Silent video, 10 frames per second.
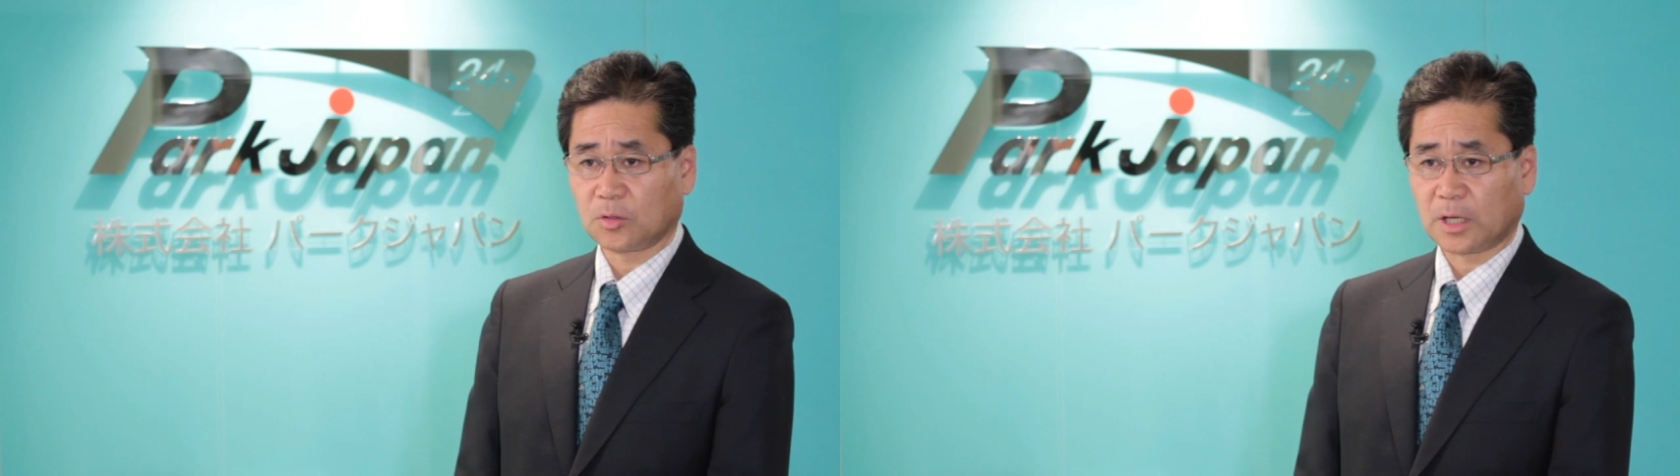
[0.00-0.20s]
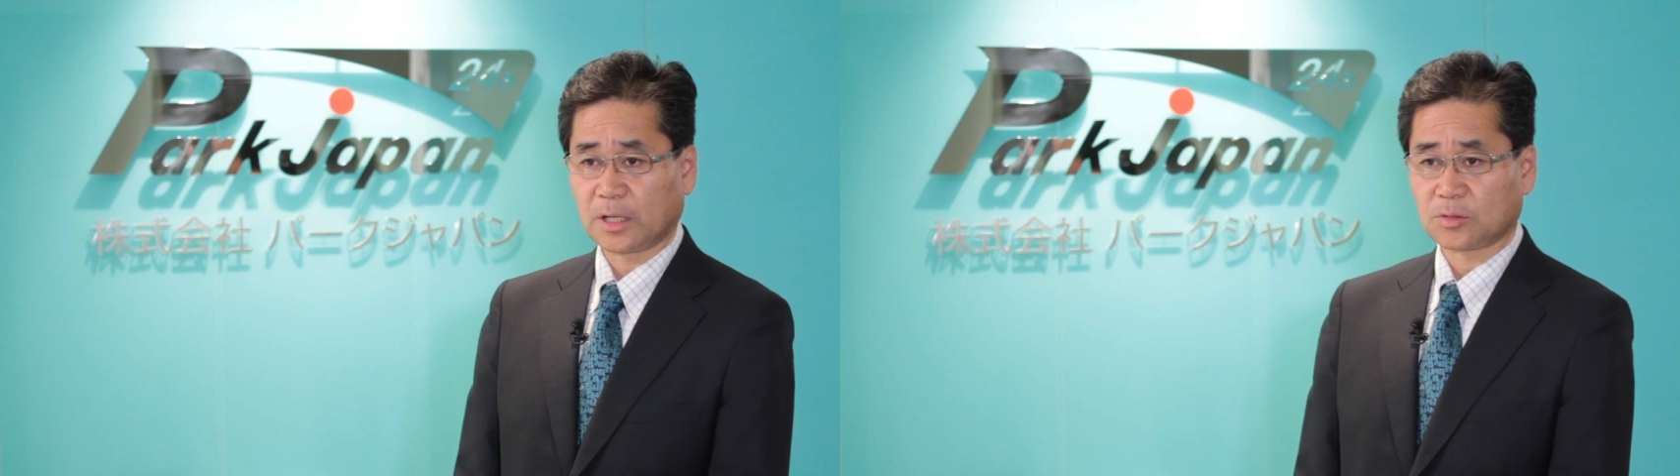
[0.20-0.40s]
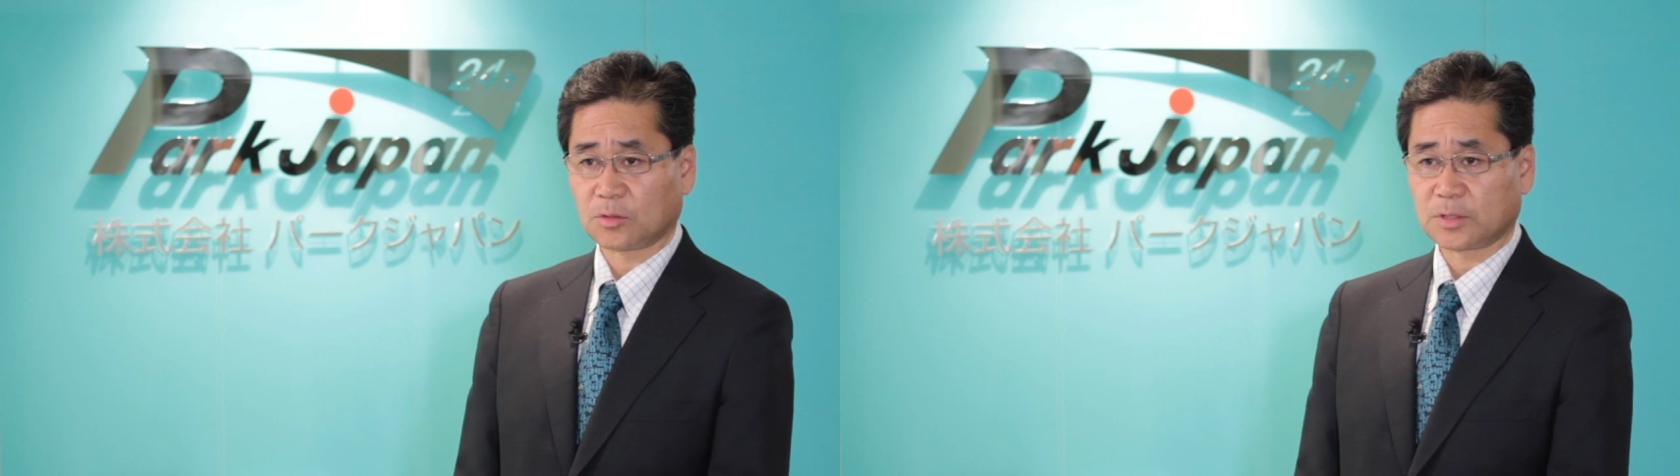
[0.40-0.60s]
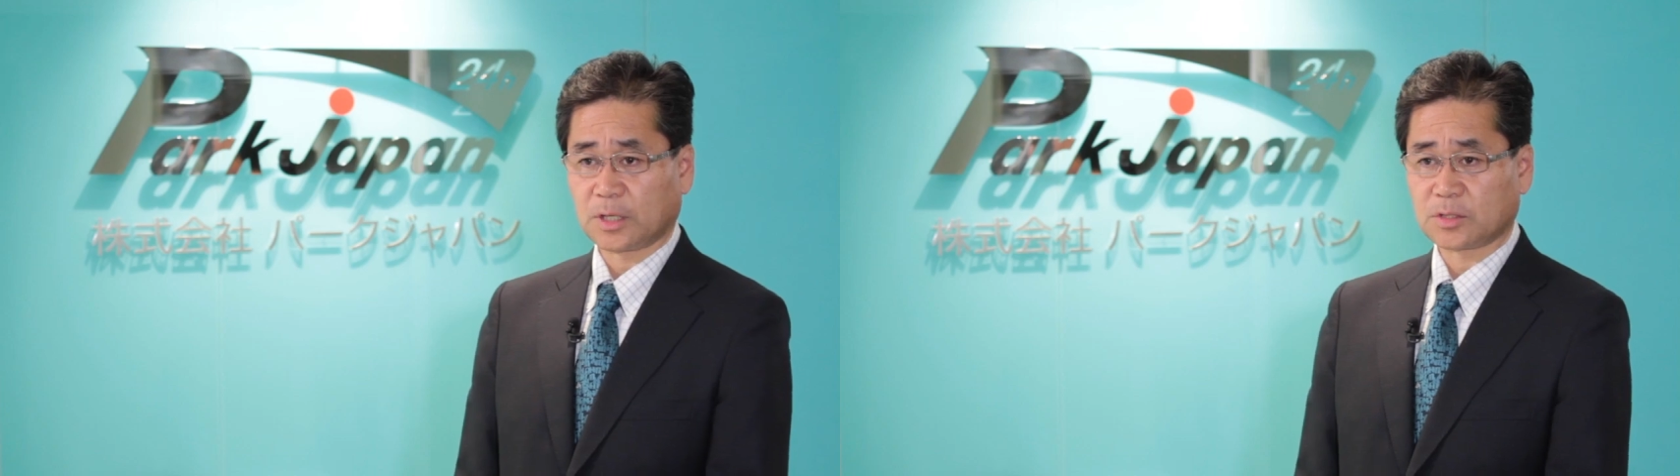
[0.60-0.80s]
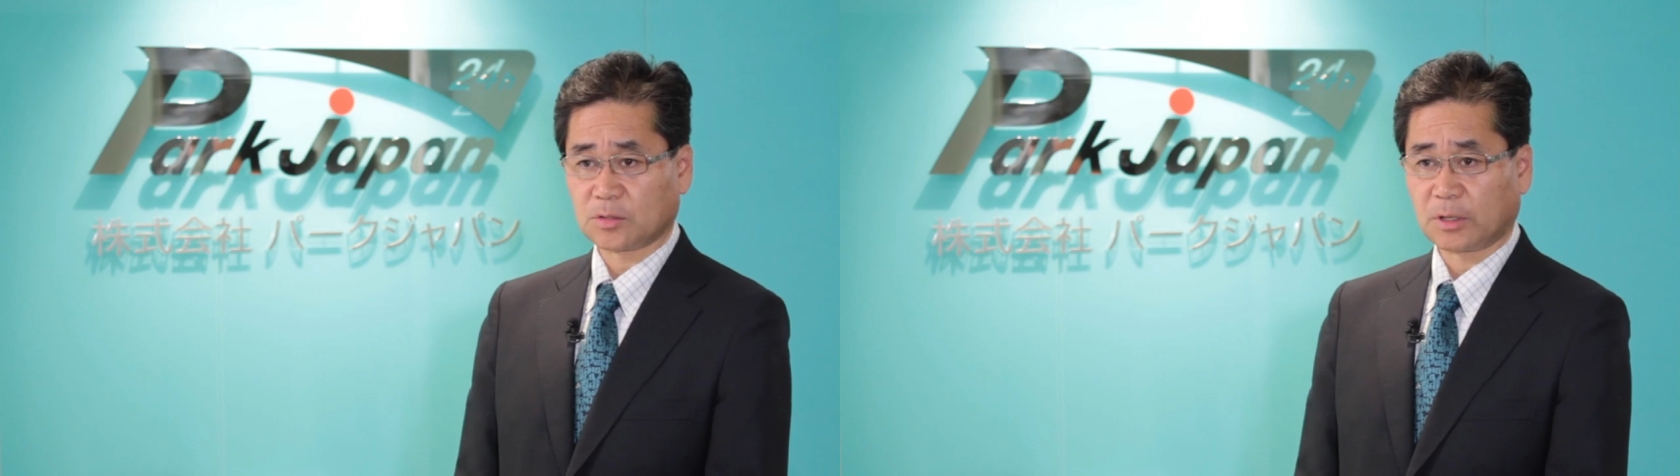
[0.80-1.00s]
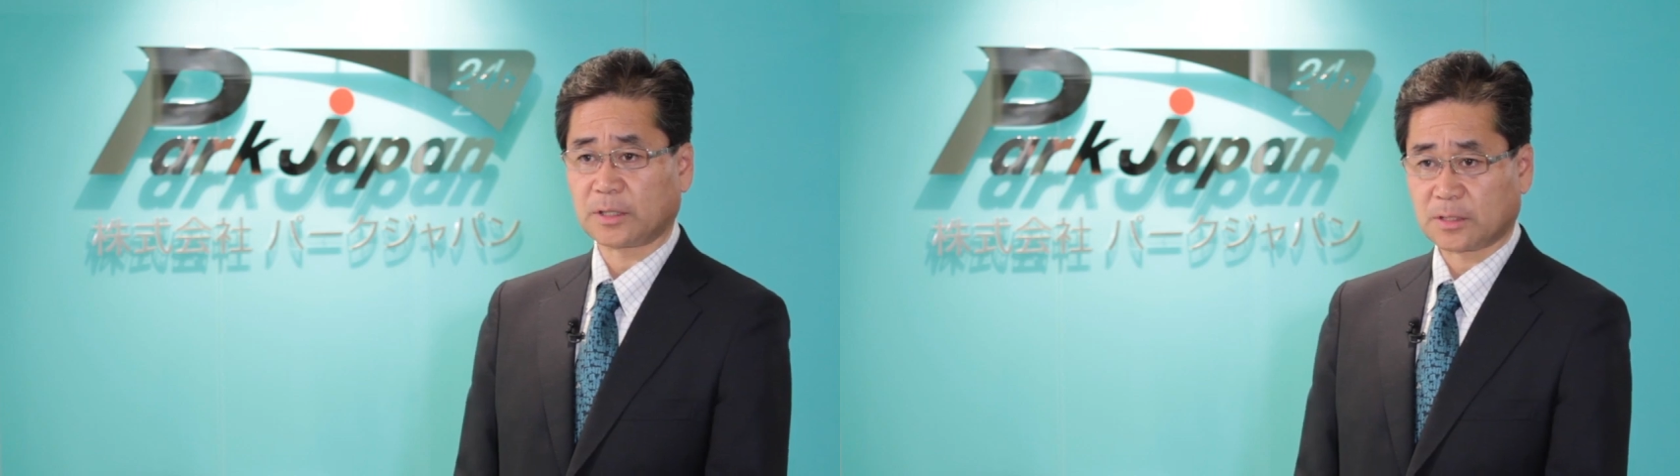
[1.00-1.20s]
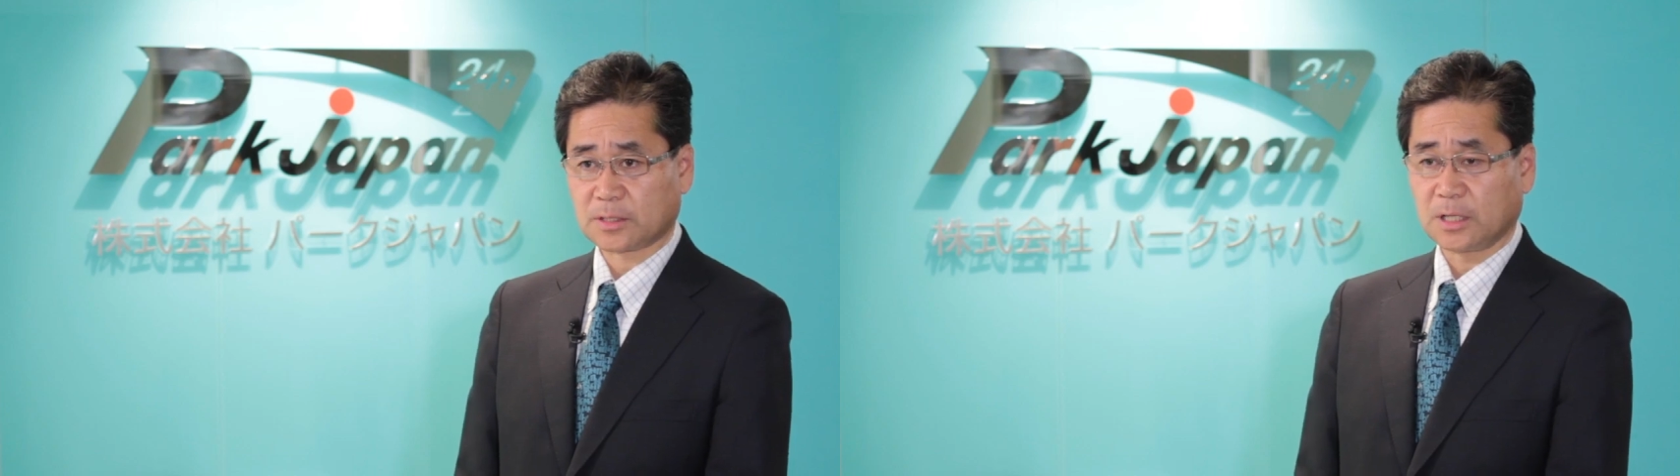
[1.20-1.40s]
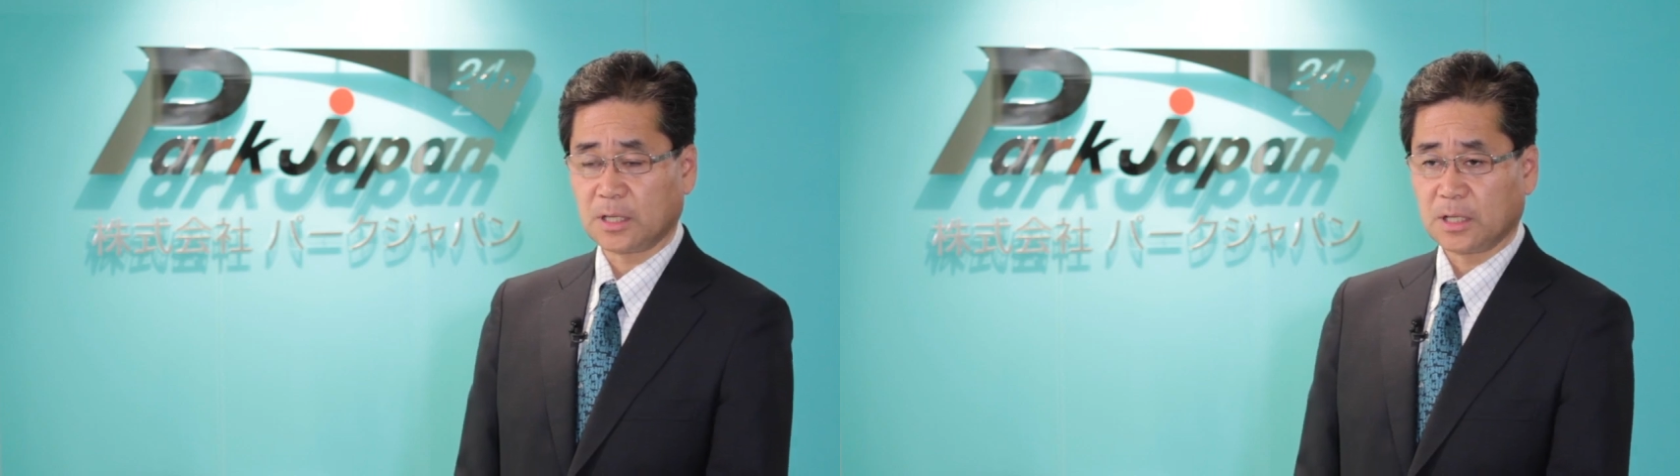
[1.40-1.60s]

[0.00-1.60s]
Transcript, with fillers: 開発を期待するわけです。